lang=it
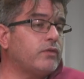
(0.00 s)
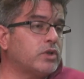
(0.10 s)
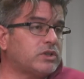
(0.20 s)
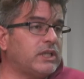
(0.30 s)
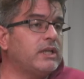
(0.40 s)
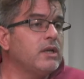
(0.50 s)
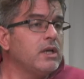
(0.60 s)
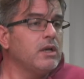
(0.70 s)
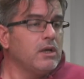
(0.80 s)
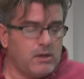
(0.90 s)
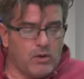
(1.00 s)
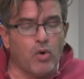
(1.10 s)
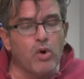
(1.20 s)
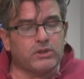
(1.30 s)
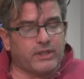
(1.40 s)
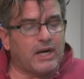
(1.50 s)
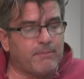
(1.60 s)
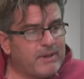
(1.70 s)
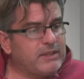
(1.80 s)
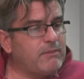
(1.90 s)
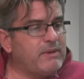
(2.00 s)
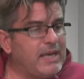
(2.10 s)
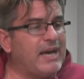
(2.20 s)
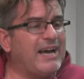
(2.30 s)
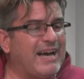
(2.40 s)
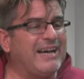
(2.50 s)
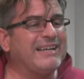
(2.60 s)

forse oltre alla pandemia ha